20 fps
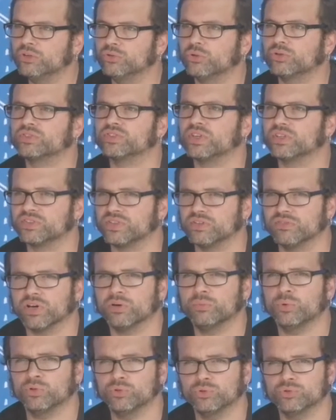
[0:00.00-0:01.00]
Donc ça, c'est
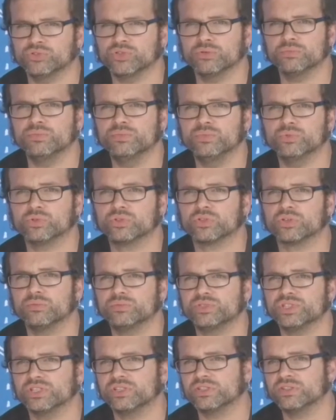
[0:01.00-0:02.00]
vraiment notre
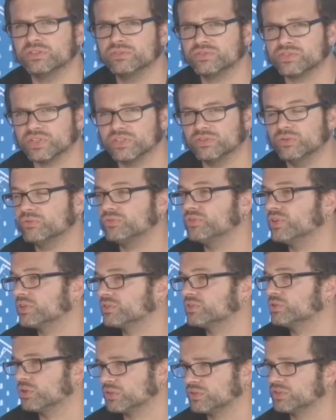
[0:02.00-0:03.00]
objectif, c'est de
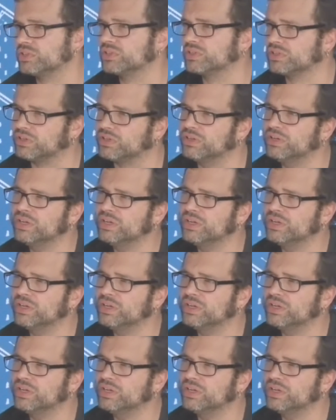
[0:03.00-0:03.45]
faire sortir